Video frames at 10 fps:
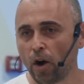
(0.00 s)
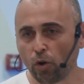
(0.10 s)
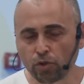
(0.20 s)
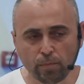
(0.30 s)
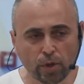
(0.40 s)

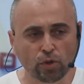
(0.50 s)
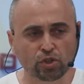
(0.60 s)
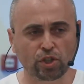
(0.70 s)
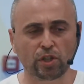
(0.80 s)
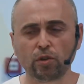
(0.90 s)
Он не берет
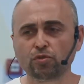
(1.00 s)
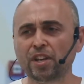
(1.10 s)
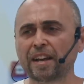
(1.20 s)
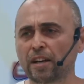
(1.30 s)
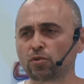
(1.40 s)

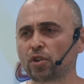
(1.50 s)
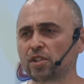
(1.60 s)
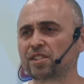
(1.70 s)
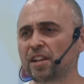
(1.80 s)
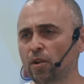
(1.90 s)
людей,
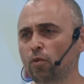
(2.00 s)
которые сильно